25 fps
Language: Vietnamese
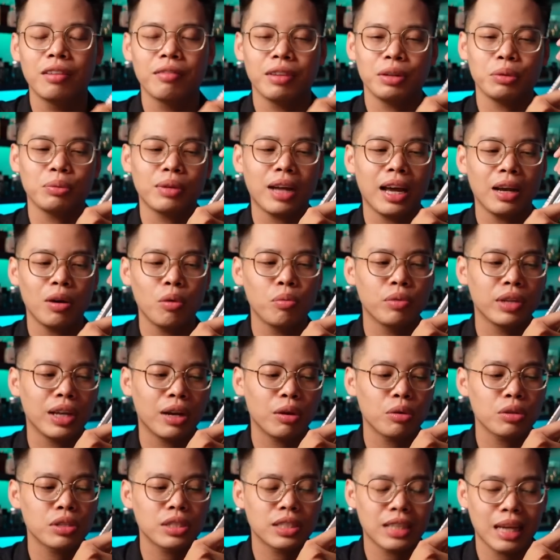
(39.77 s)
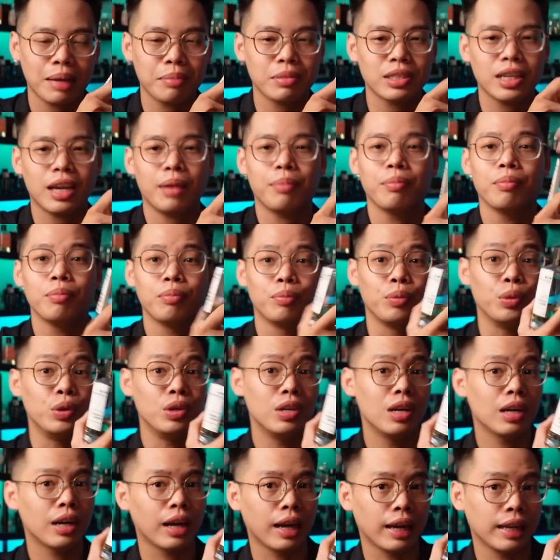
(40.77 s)
và chúng ta cùng nhau xem xem mùi
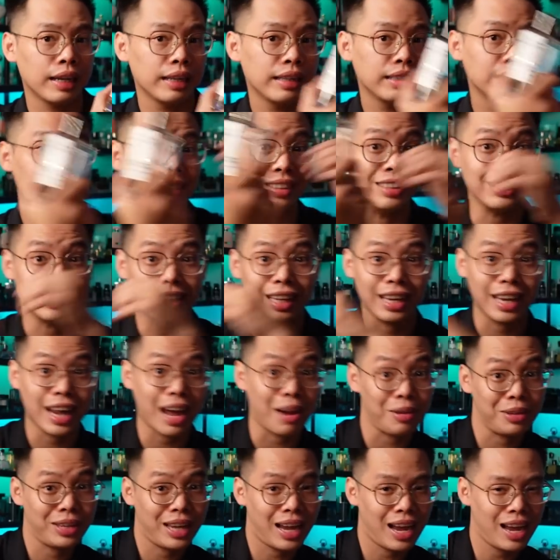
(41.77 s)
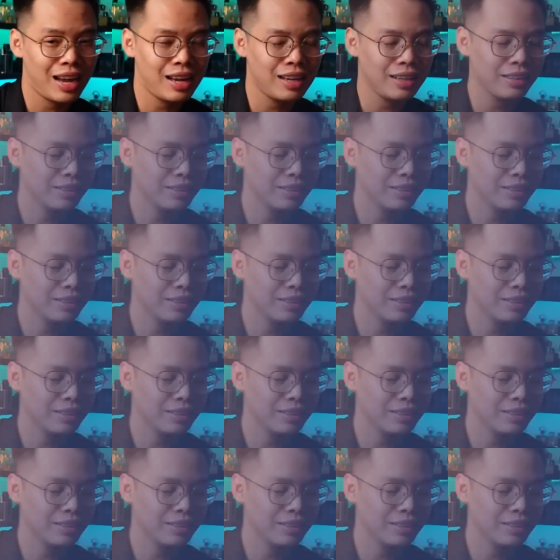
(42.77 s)
hương này như thế nào nhá